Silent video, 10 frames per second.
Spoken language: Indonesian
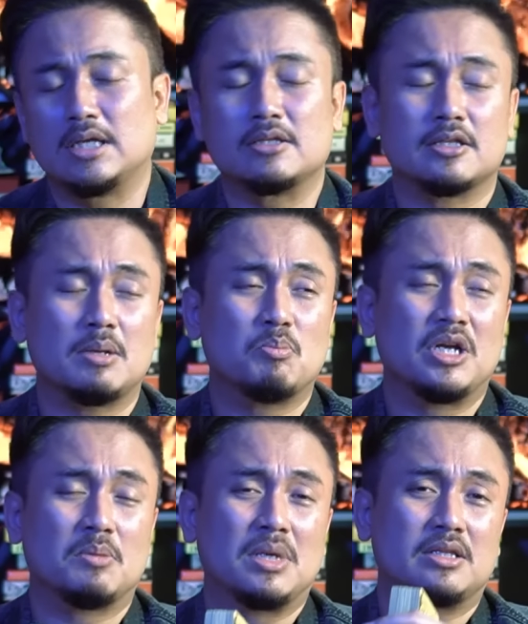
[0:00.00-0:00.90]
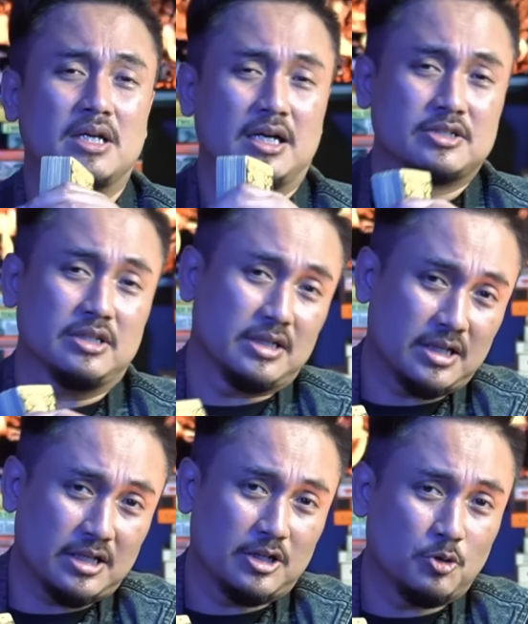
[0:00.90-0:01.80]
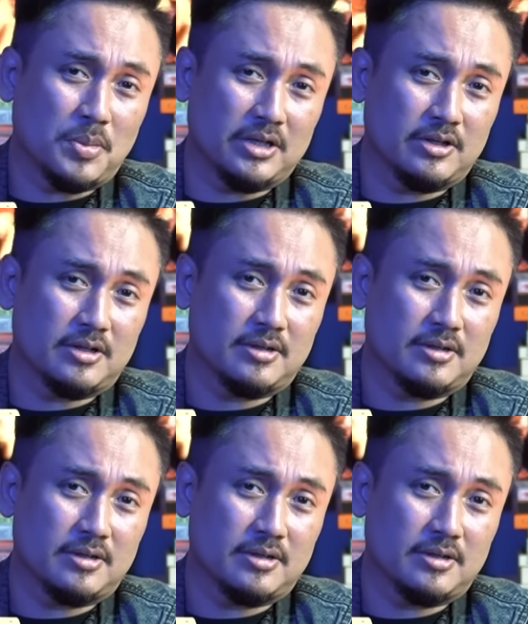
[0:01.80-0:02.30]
Dan tetap menikmati hasil dari kehidupan.